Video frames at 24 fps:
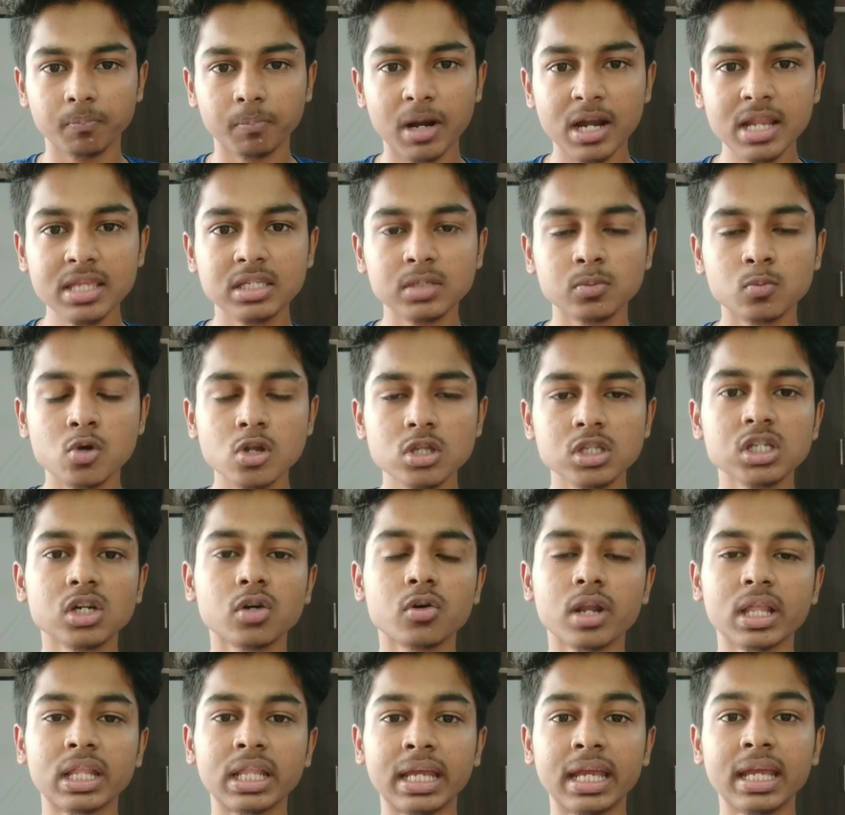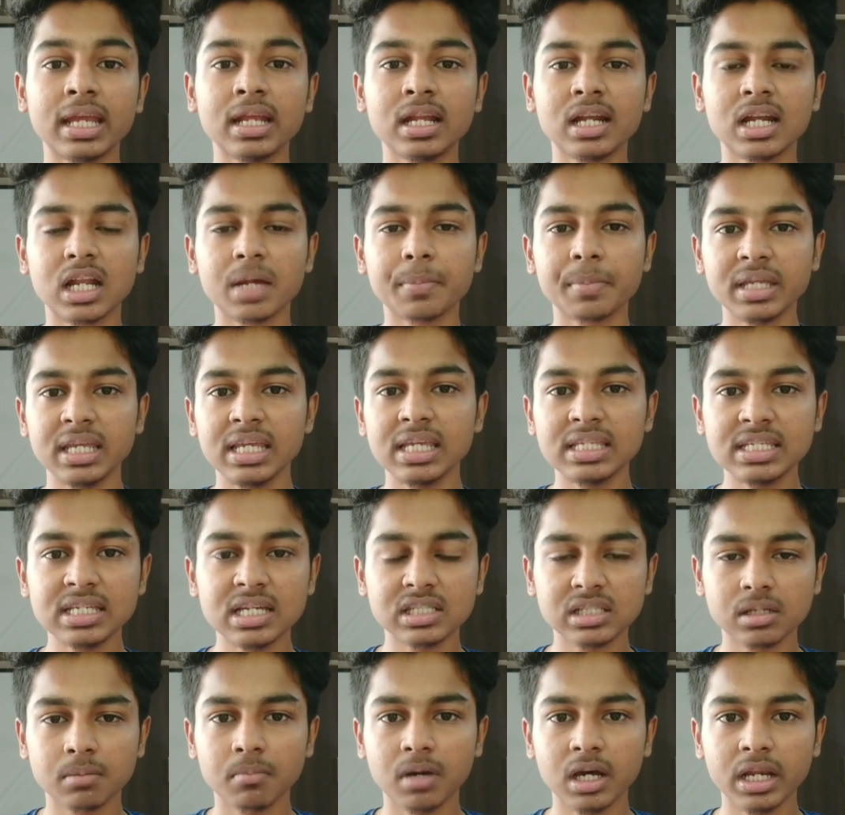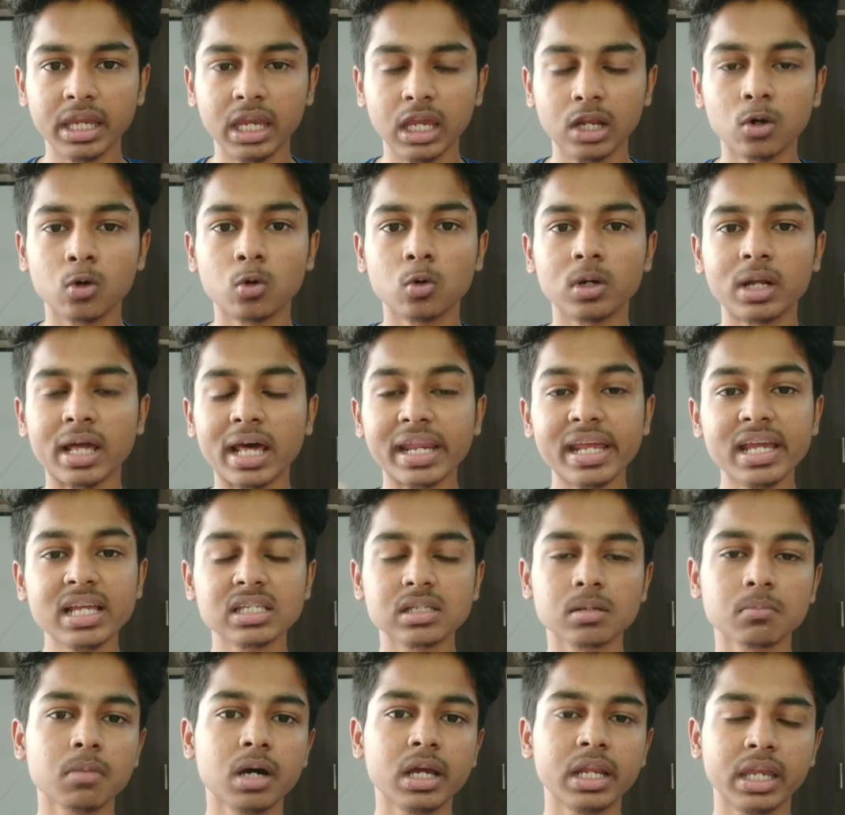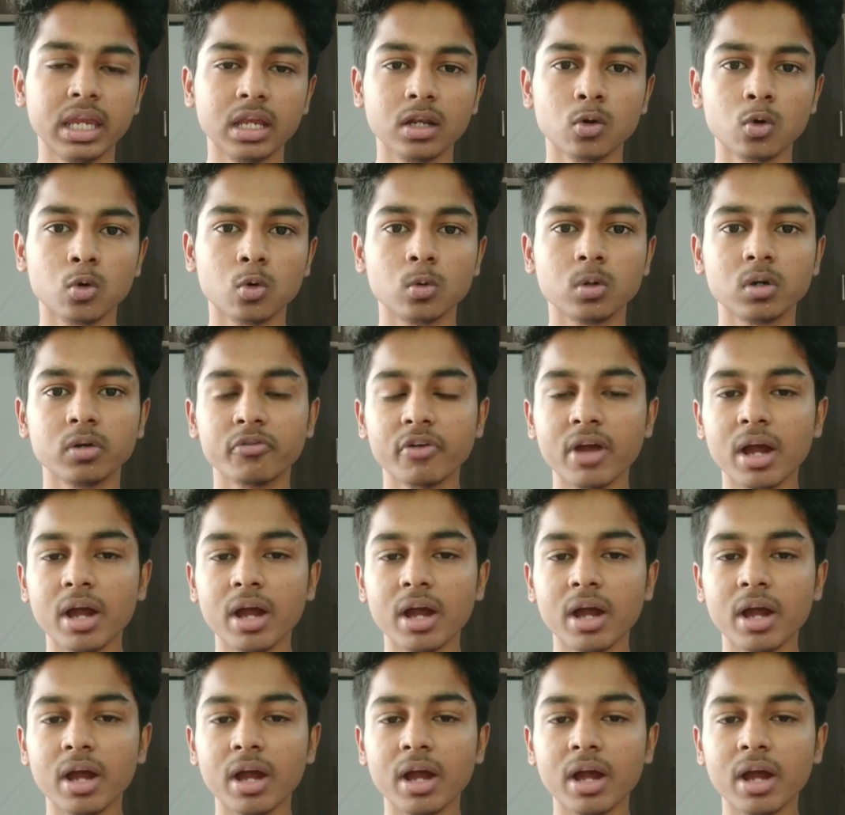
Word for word: படித்து முடித்த உடனே நம்ம ஈஸியாக சம்பாதிக்கணும் நிறையா சம்பாதிக்கணும்